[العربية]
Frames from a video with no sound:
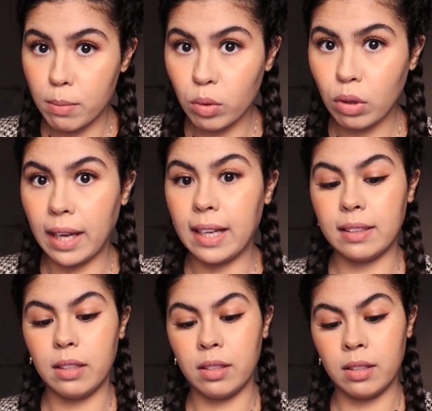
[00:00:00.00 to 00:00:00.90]
من ورا
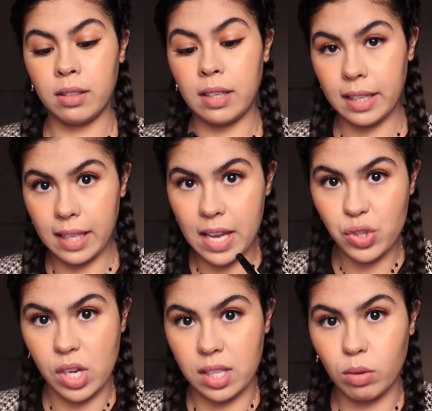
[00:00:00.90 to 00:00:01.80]
هاد هاد
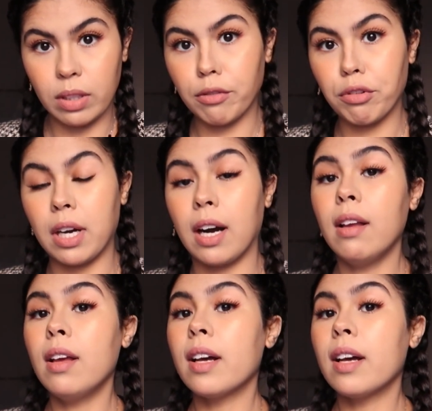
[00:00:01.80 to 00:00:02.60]
الحاجه هادي وانا فيها